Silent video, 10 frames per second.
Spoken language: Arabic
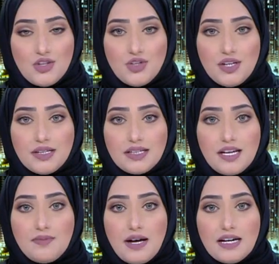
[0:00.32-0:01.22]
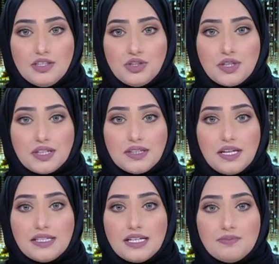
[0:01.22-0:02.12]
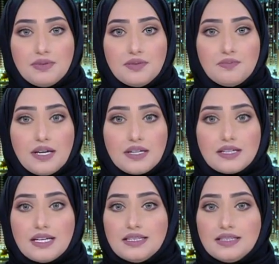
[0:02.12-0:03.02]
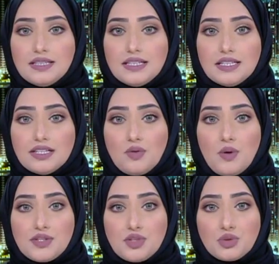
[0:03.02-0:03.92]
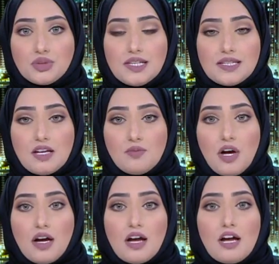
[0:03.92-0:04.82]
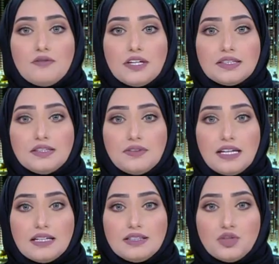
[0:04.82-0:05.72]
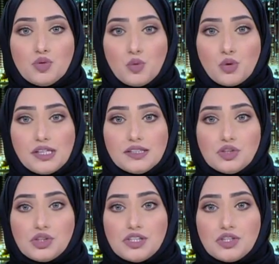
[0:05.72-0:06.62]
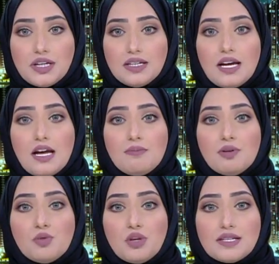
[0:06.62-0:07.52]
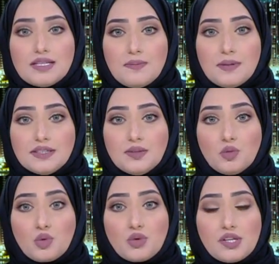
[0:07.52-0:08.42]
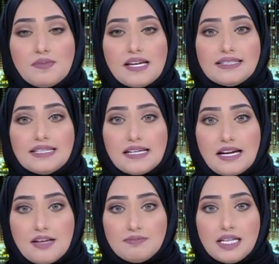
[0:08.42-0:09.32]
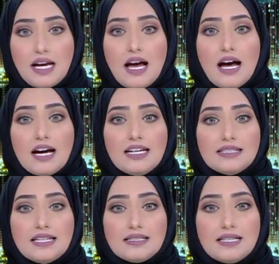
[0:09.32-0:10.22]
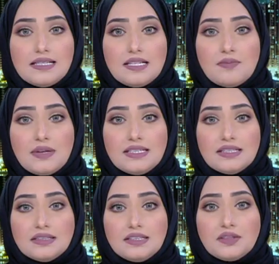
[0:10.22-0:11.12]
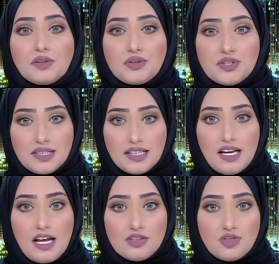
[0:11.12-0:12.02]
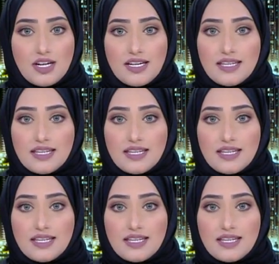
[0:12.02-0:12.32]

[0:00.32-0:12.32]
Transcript: شارك معالي الشيخ نهيان بن مبارك آل نهيان وزير التسامح في احتفالات جمهورية الشيشان بمناسبة مرور 200 عام على تأسيس مدينة غروزني جاء